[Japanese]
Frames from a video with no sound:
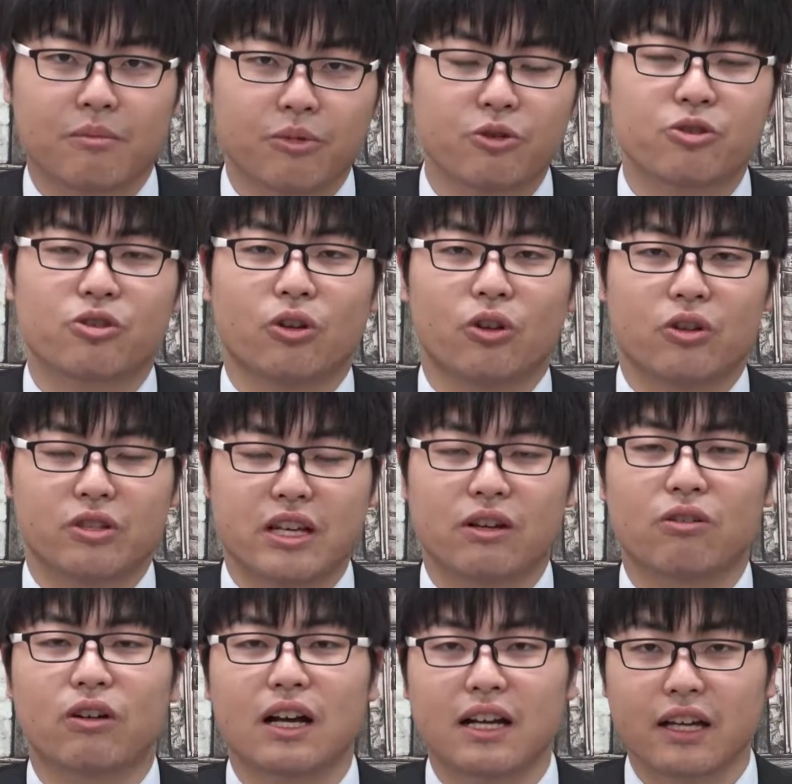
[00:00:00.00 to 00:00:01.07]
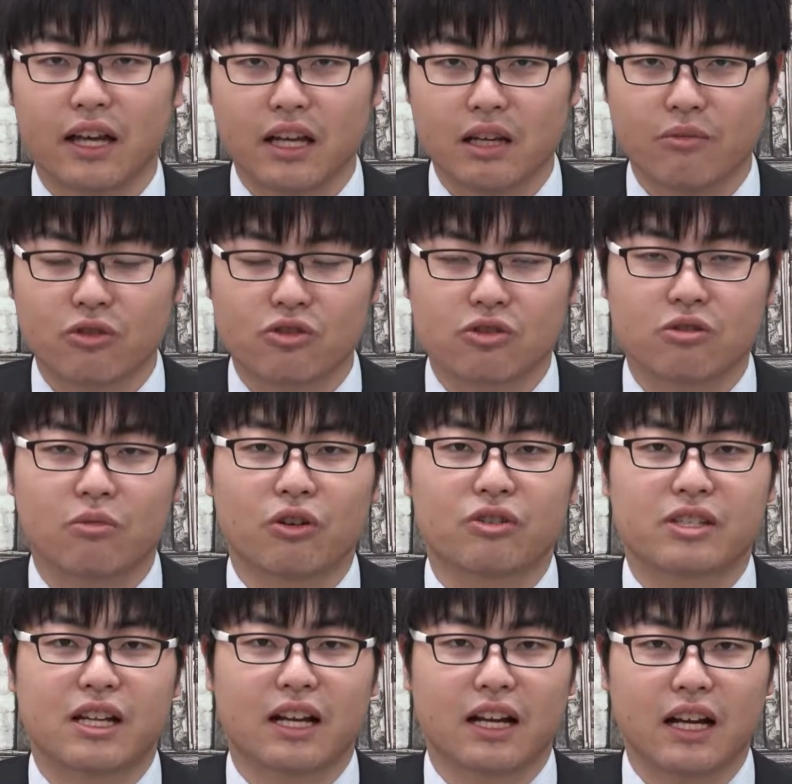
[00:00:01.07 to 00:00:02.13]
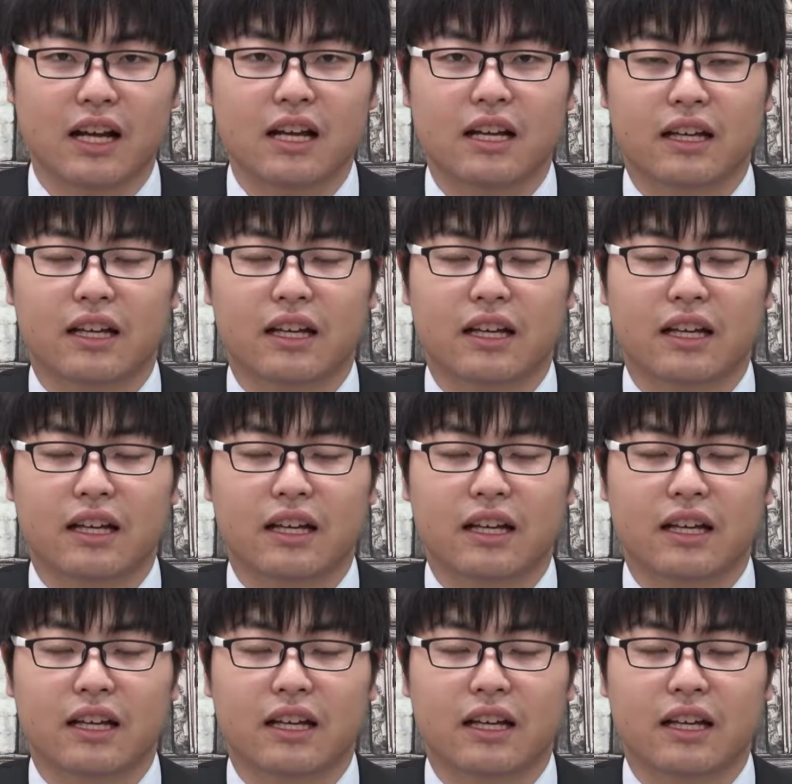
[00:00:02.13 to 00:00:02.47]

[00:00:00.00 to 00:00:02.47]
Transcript: 文章の前後関係にも注目しながら